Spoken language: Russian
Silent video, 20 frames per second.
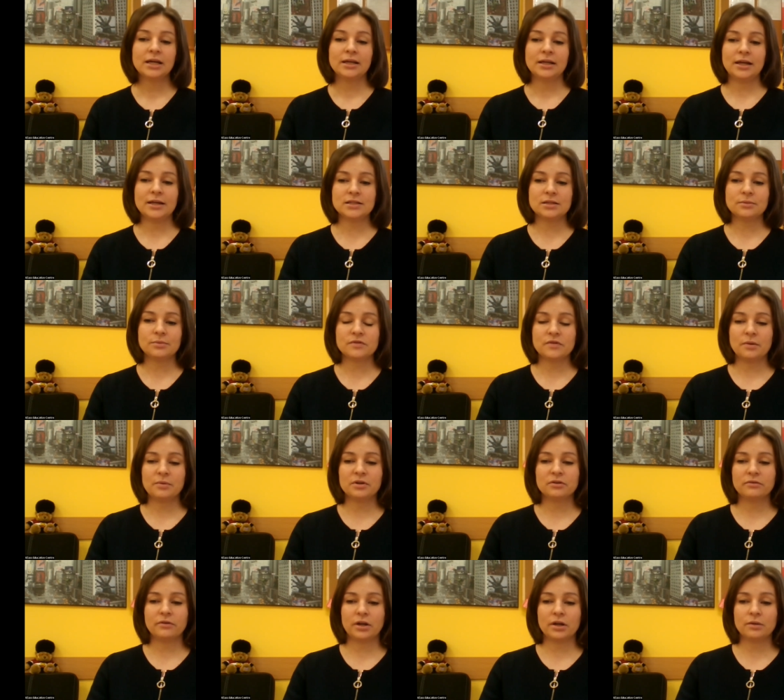Если мы с
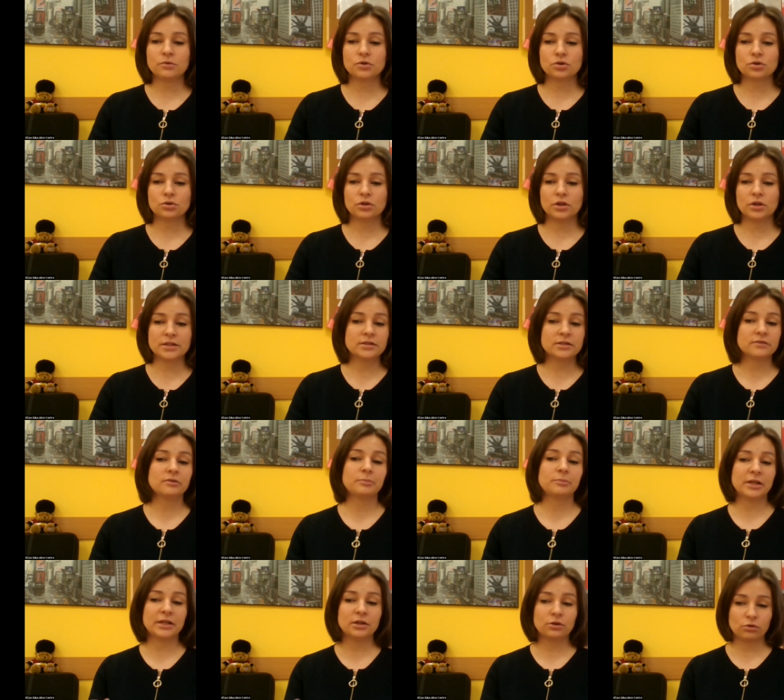вами говорим, что если вы
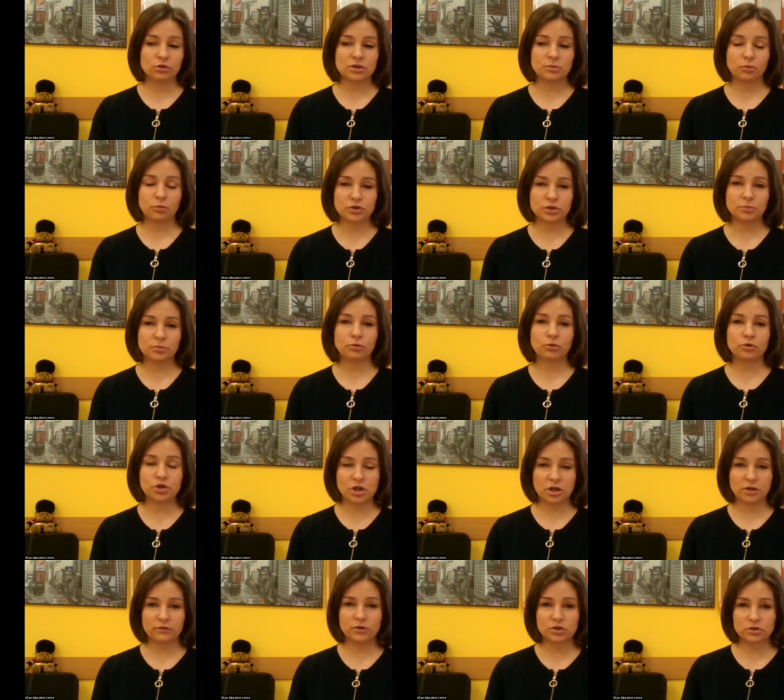планируете после
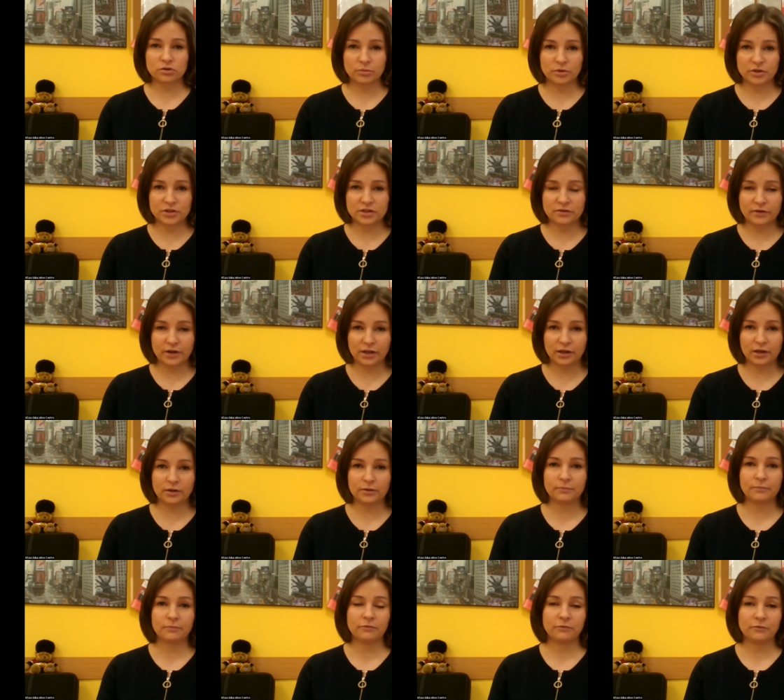получения высшего
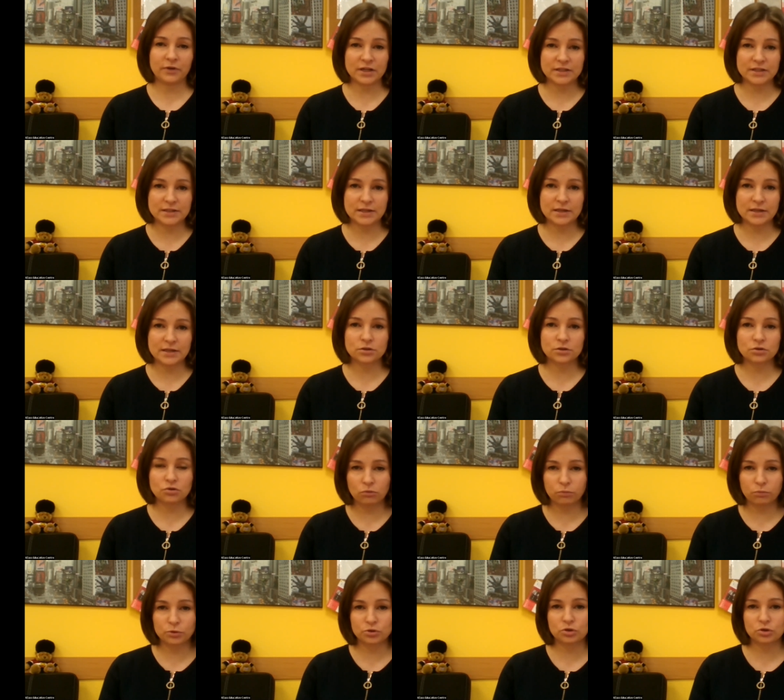образования в России
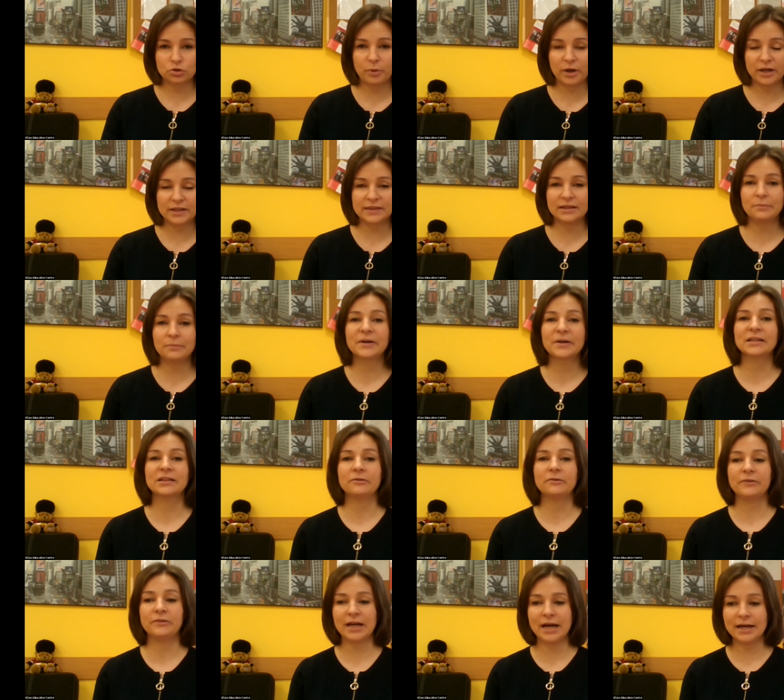снова поступать на
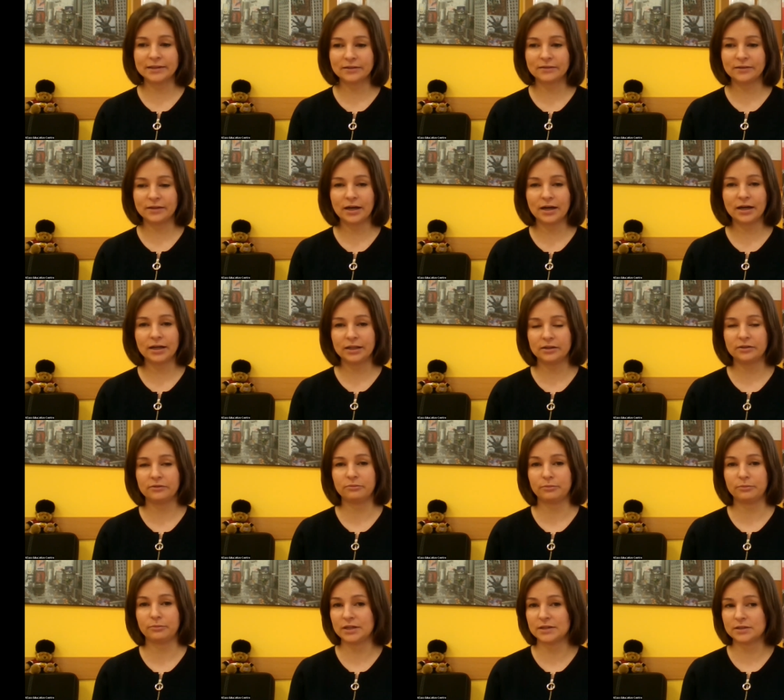бакалавриат, да, а не
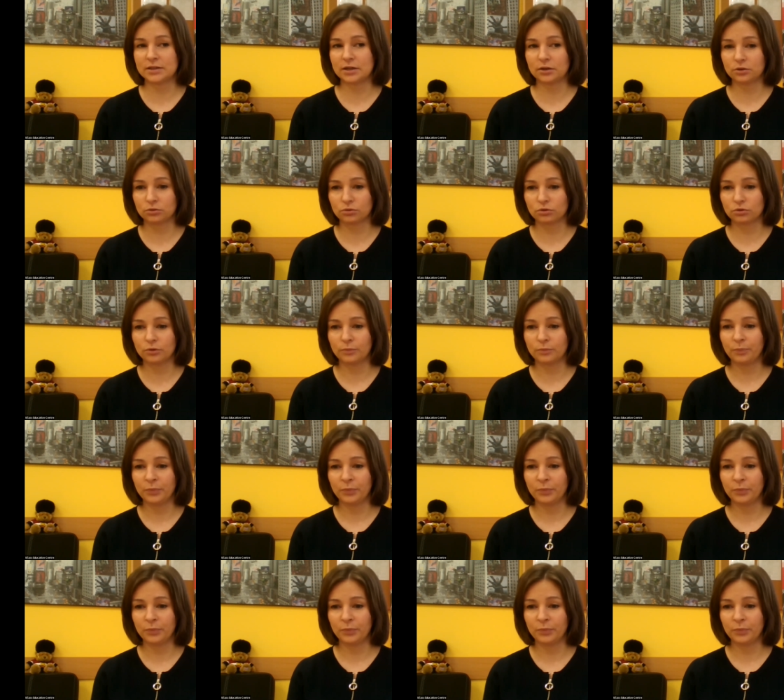в магистратуру,